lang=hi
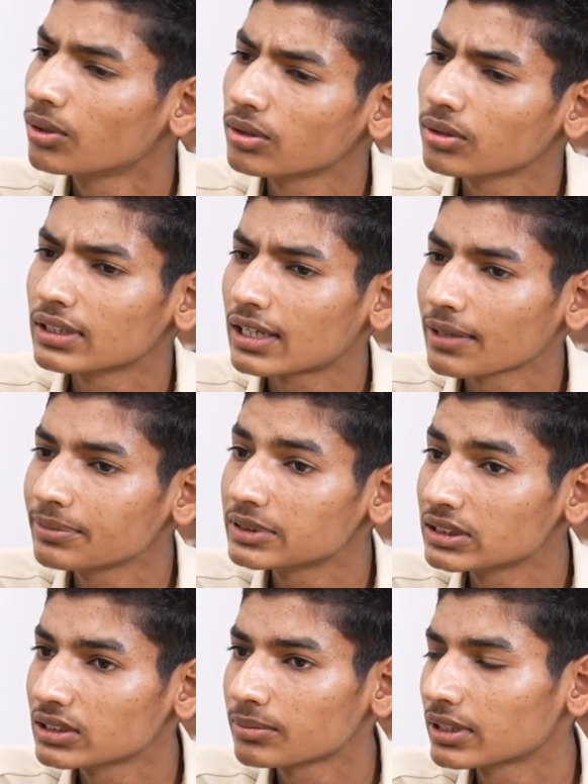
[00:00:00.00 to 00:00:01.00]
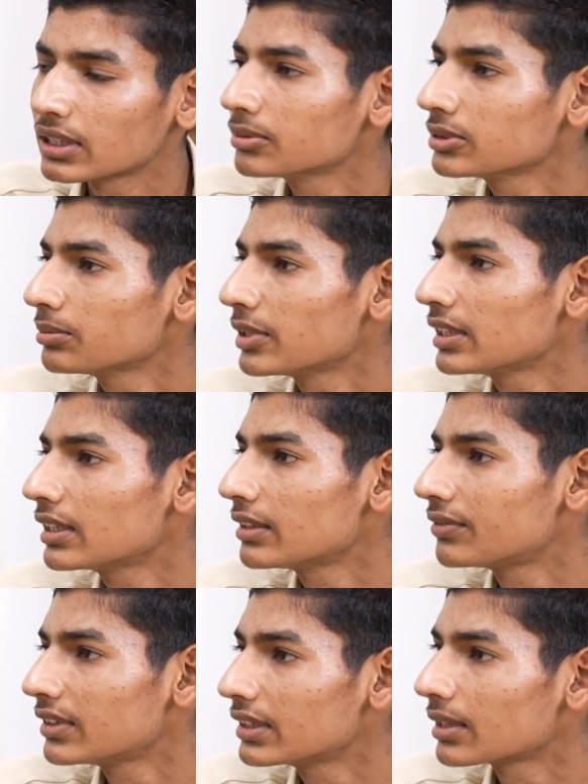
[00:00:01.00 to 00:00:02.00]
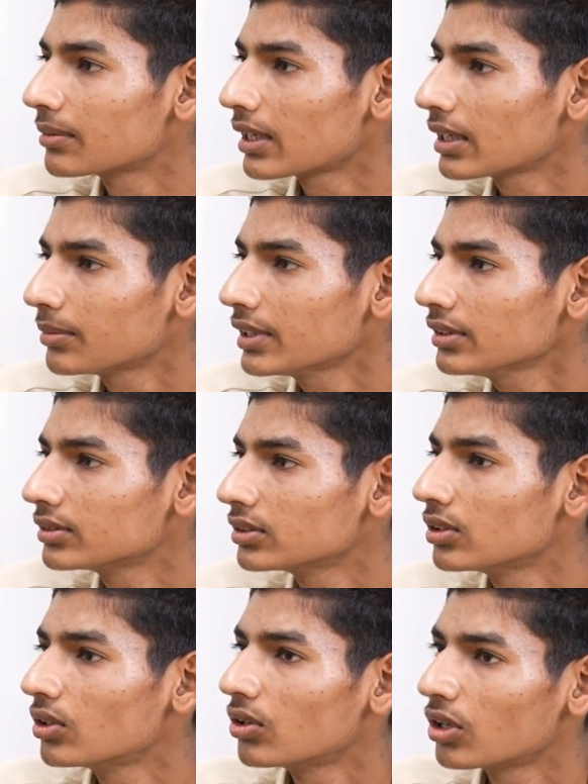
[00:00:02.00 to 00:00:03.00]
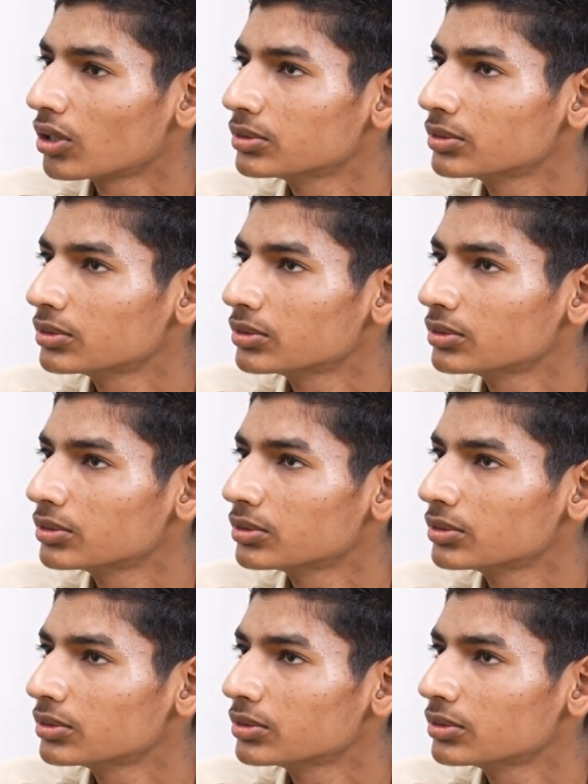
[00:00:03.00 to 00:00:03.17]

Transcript: उन्होंने काफ़ी चीज़ें बताई मुझे मेडिकल फील्ड के बारे में okay.